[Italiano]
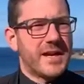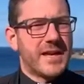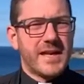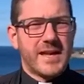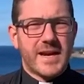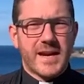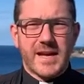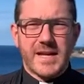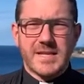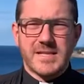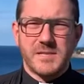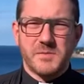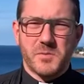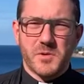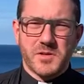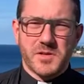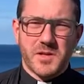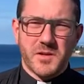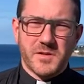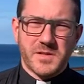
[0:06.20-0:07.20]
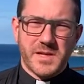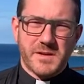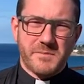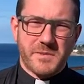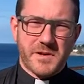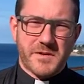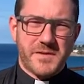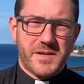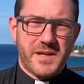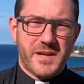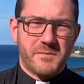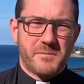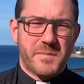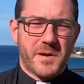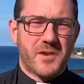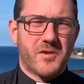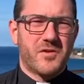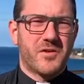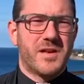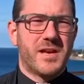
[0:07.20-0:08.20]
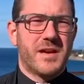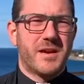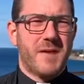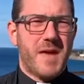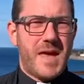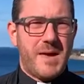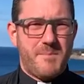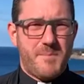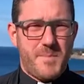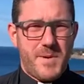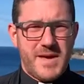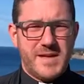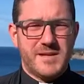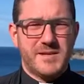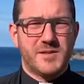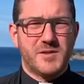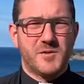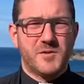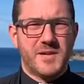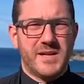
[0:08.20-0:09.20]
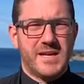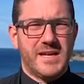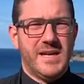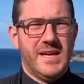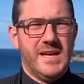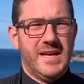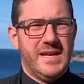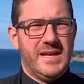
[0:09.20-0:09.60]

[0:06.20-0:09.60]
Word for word: che i ragazzi possano sempre venire in parrocchia e penso che